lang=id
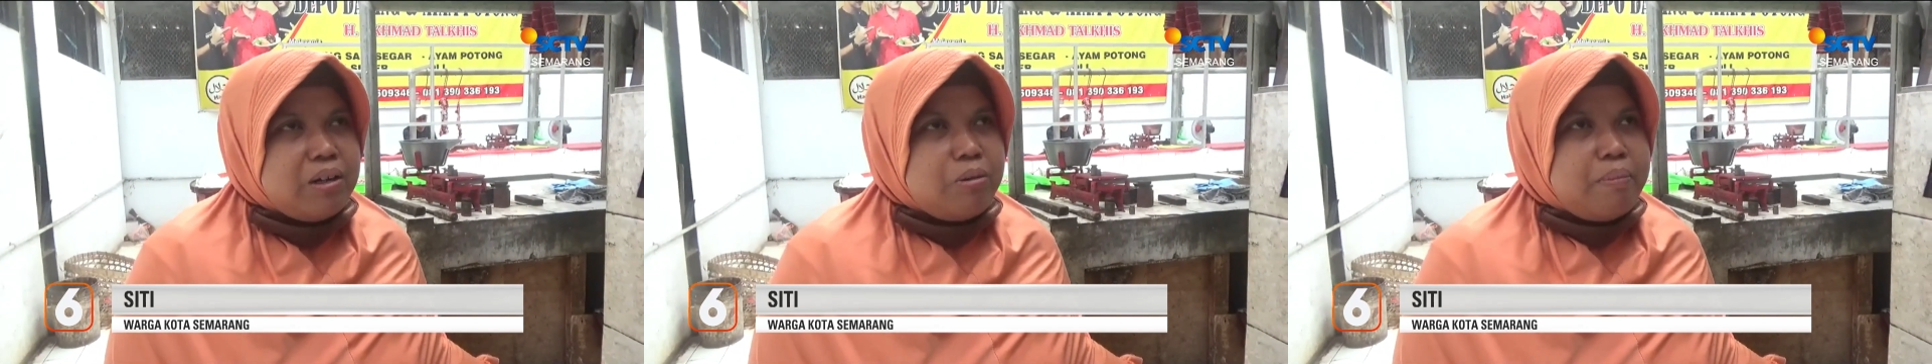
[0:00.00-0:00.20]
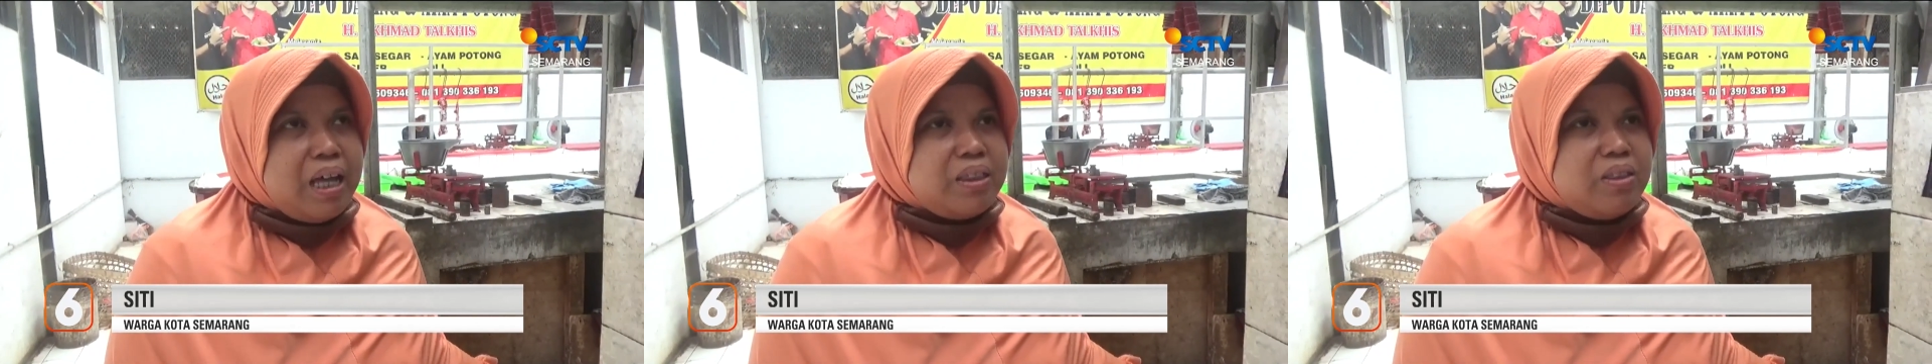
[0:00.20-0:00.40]

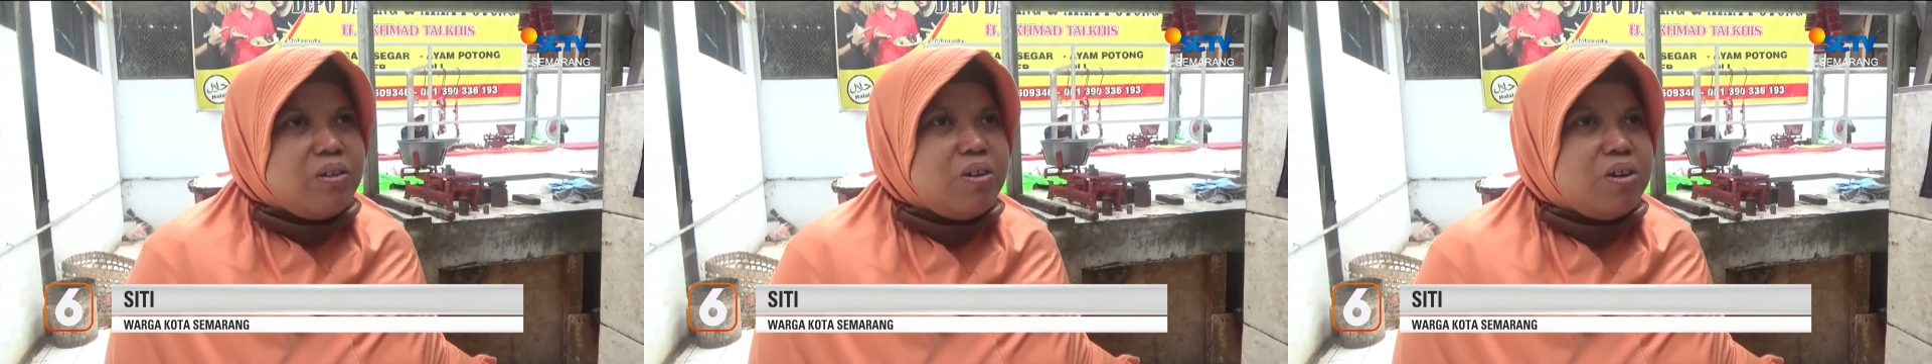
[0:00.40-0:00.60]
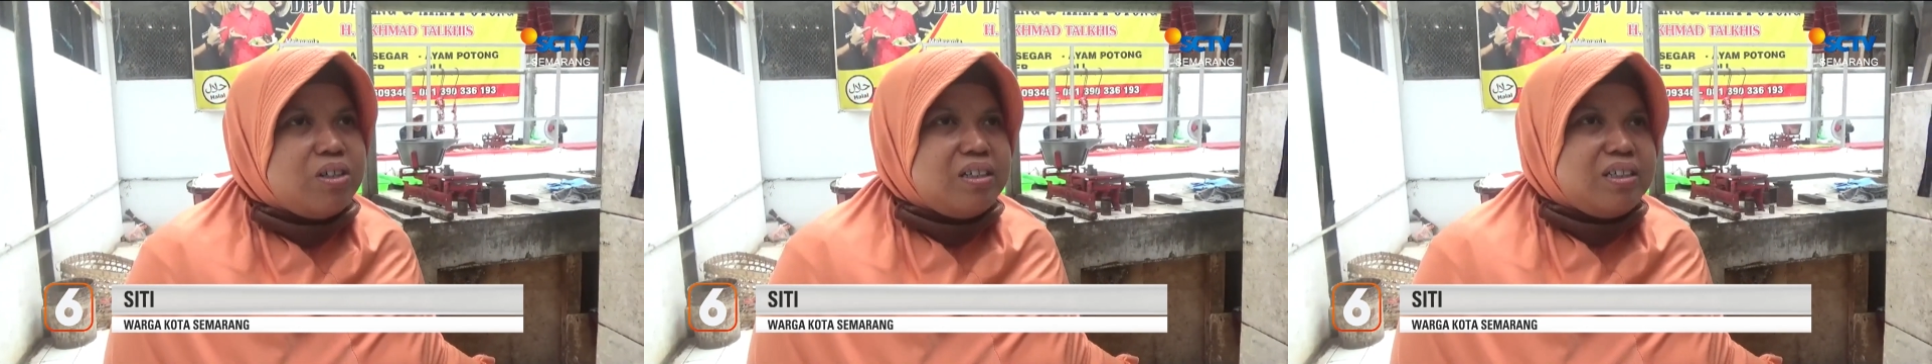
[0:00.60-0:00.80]

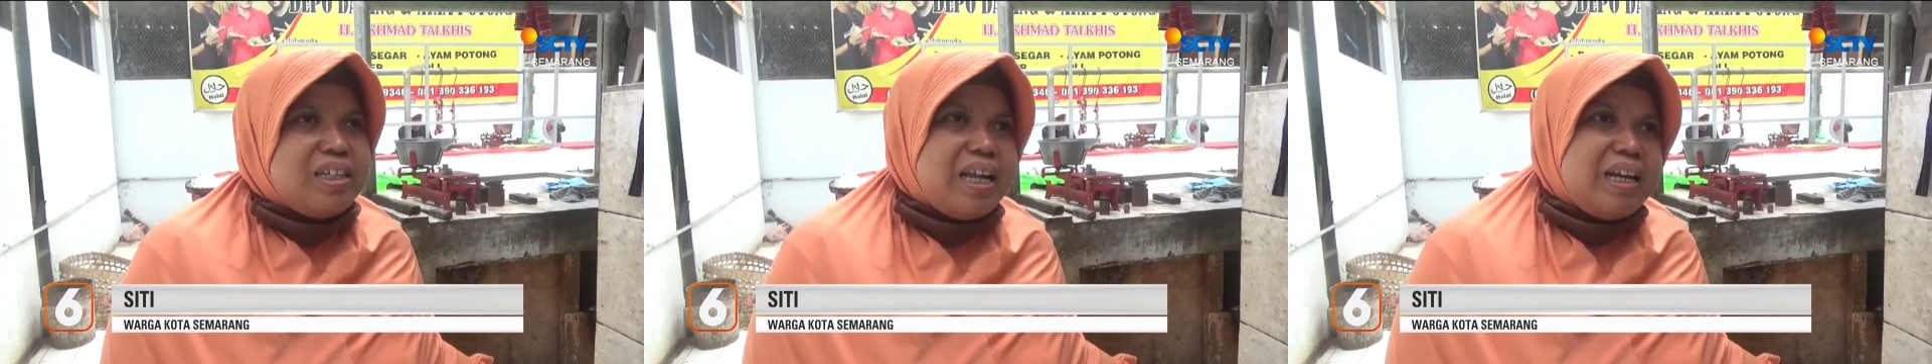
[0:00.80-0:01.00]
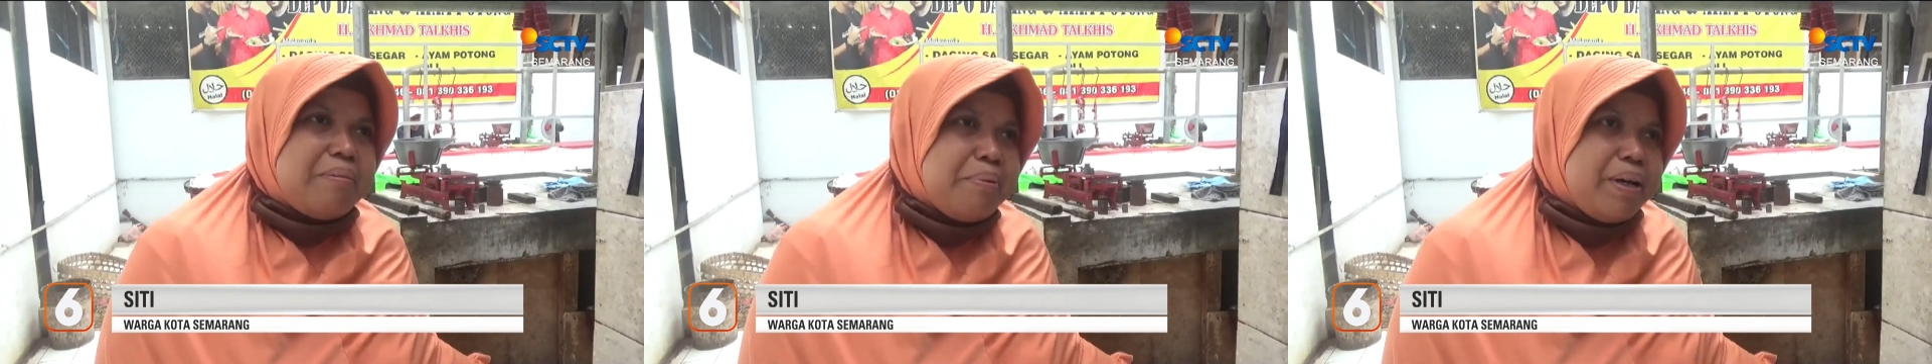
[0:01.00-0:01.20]
Ramadan
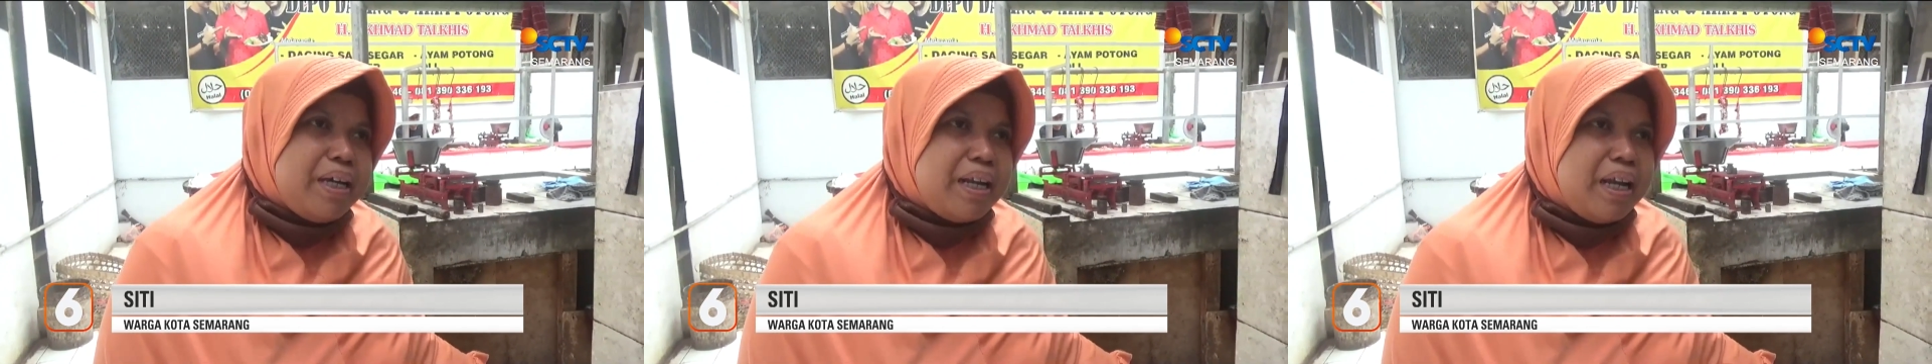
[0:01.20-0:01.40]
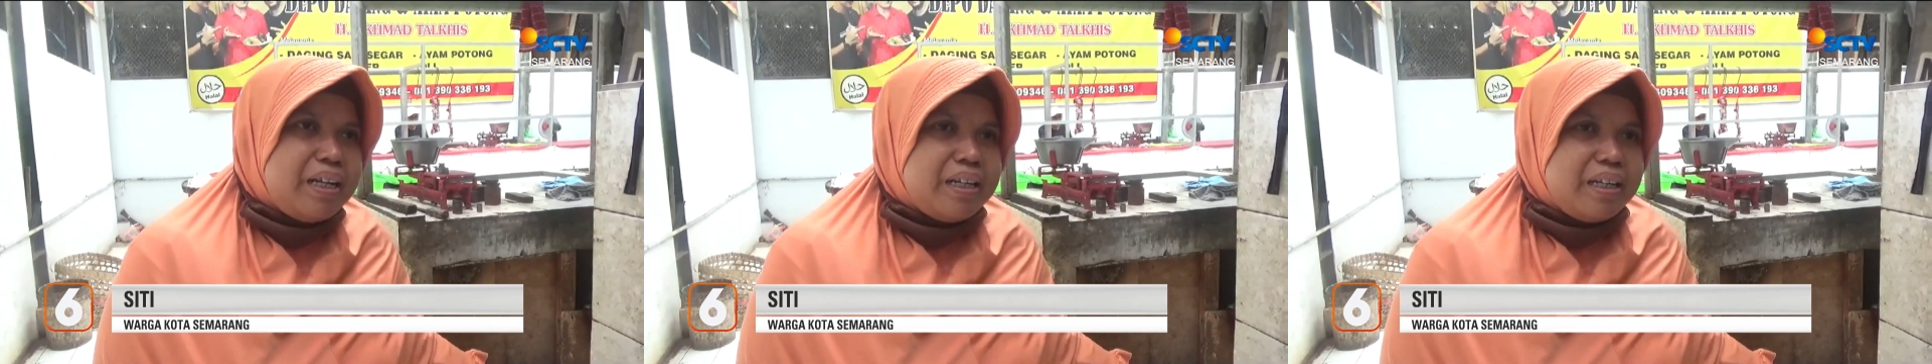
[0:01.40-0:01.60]
dan
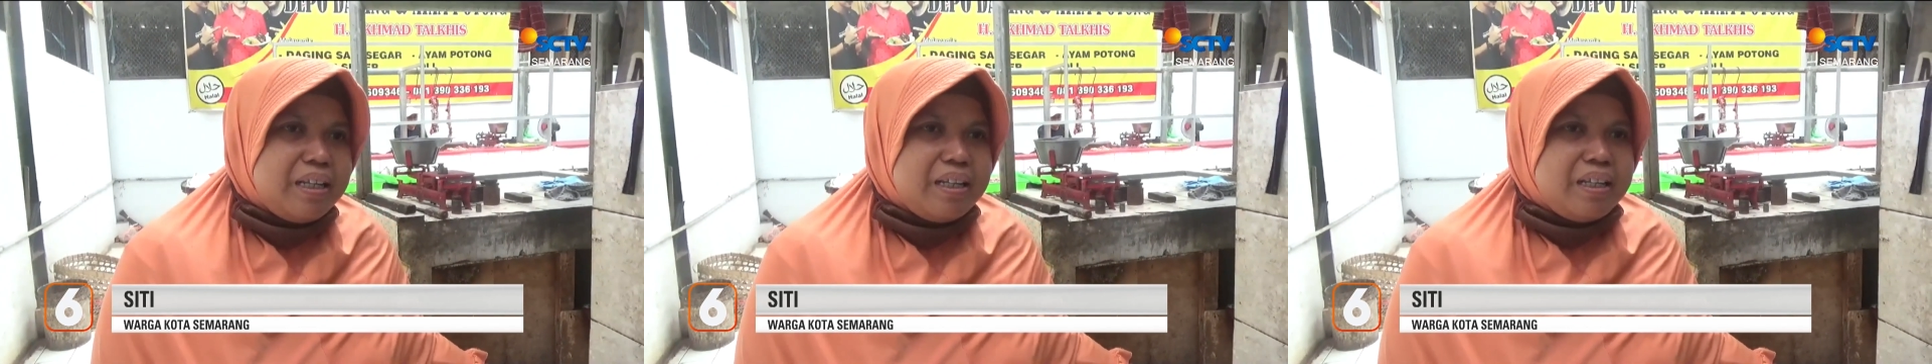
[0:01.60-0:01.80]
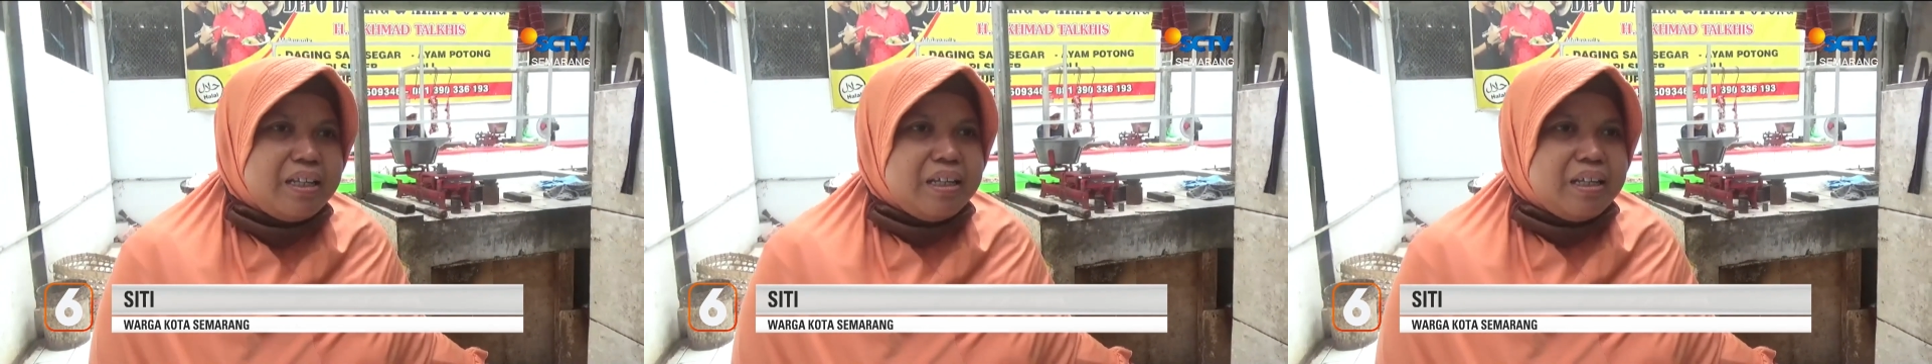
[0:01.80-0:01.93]
Lebaran ini